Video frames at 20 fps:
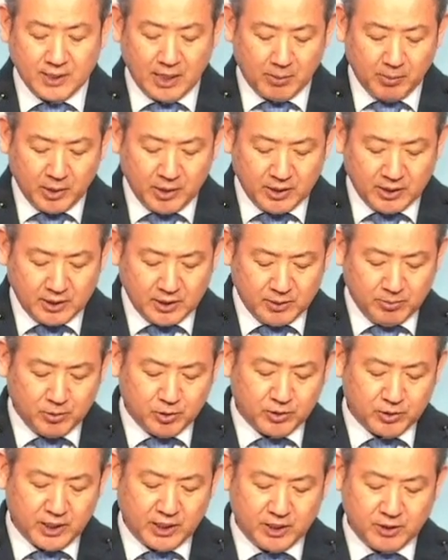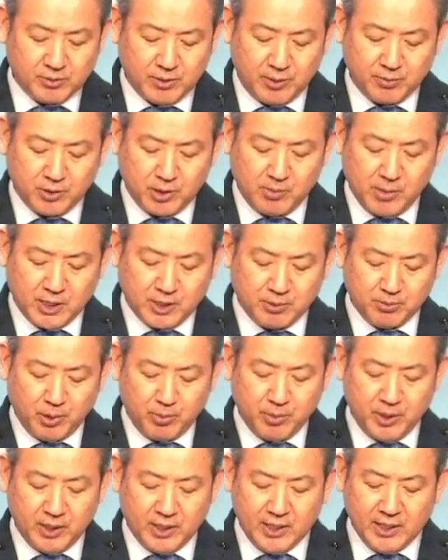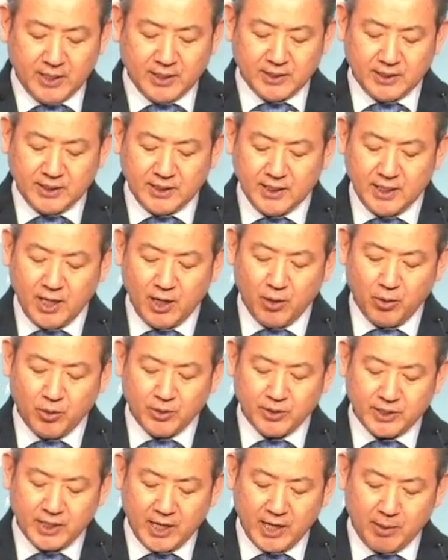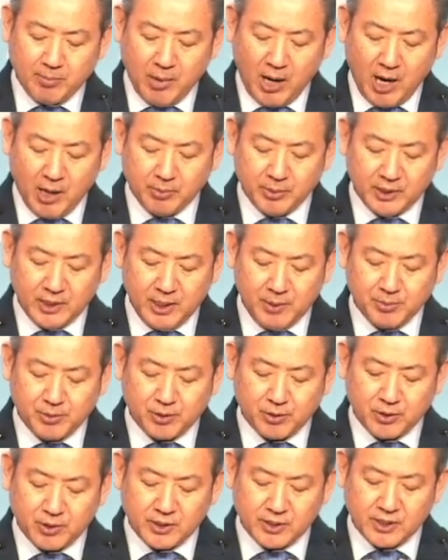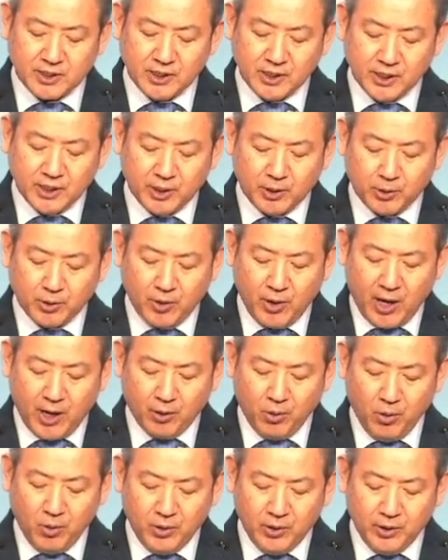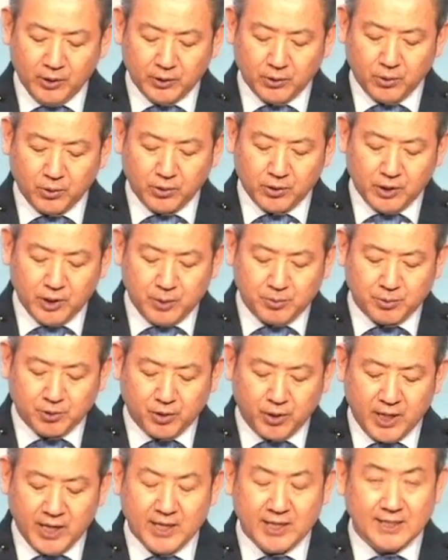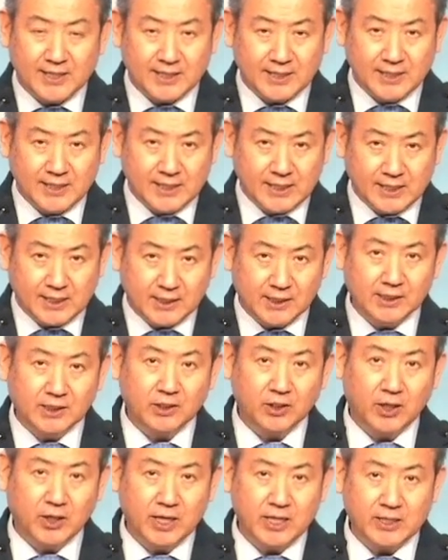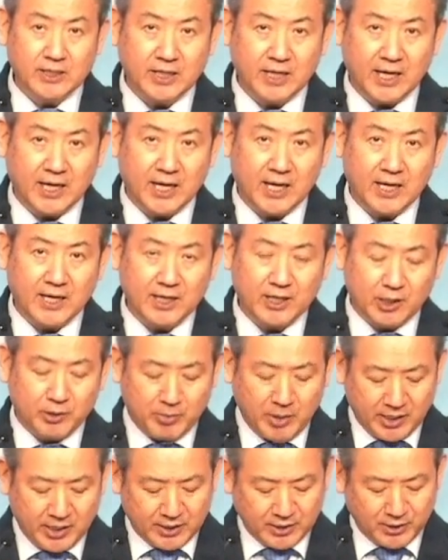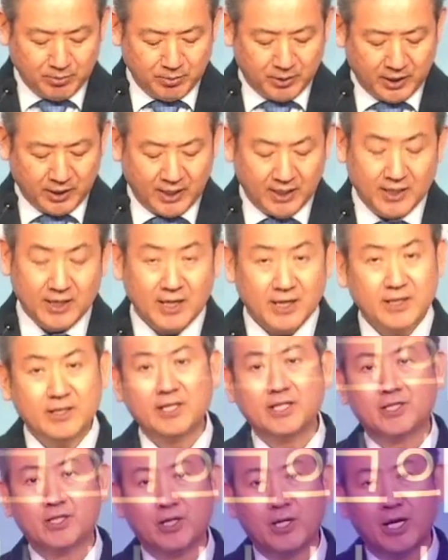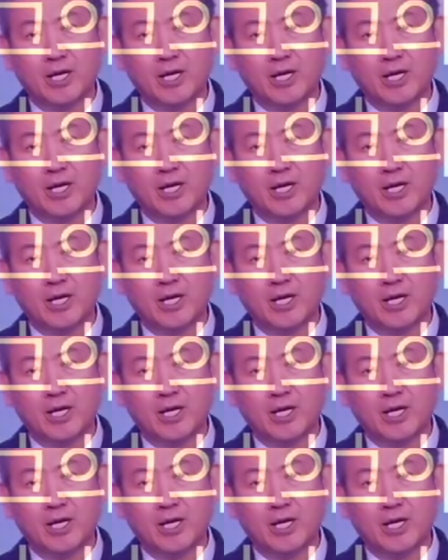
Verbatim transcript: 잠언 16장 23절 말씀 보면 지혜로운 자의 마음은 입술을 슬기롭게 하고 또 그 입술에 지식을 더하느니라 이런 말을 했습니다. 그런데